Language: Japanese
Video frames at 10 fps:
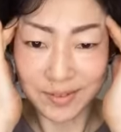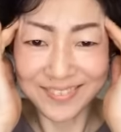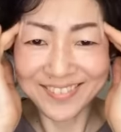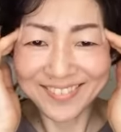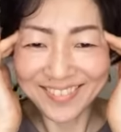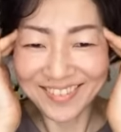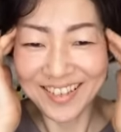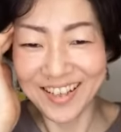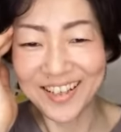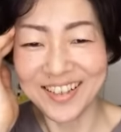す
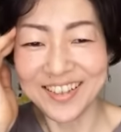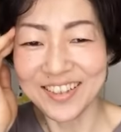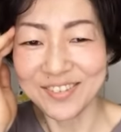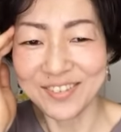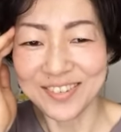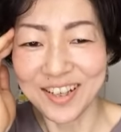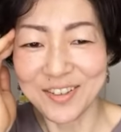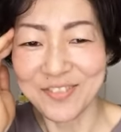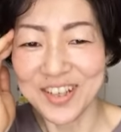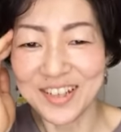あありがとうござ
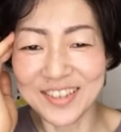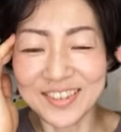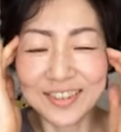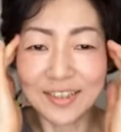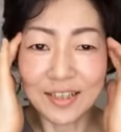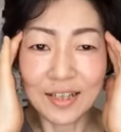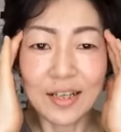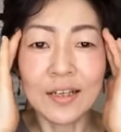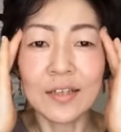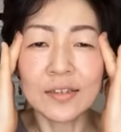います
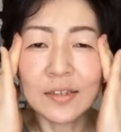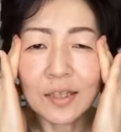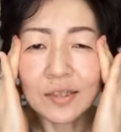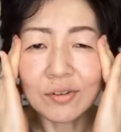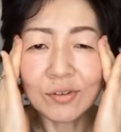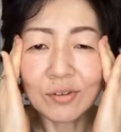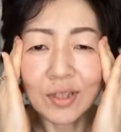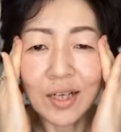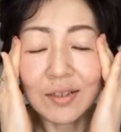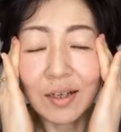下にすると
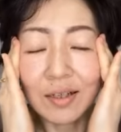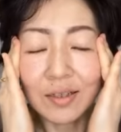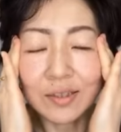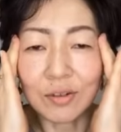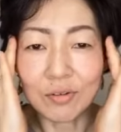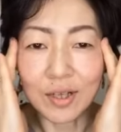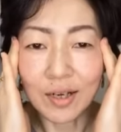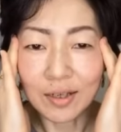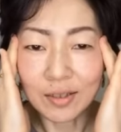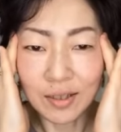ね下がっちゃうの
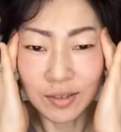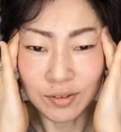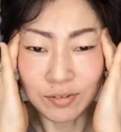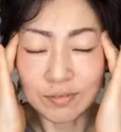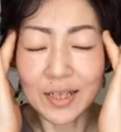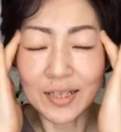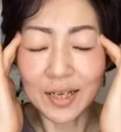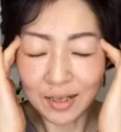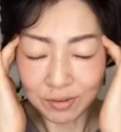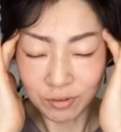で必ず上に
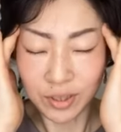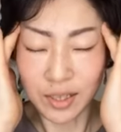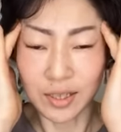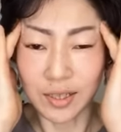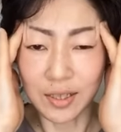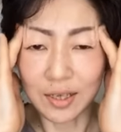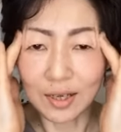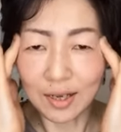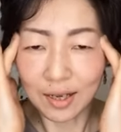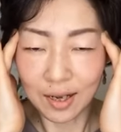上げる時に
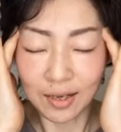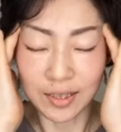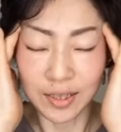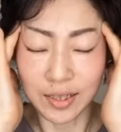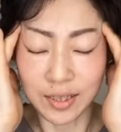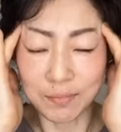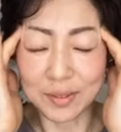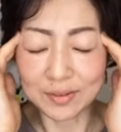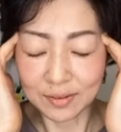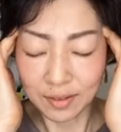上げていき
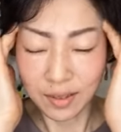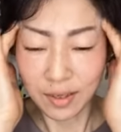ます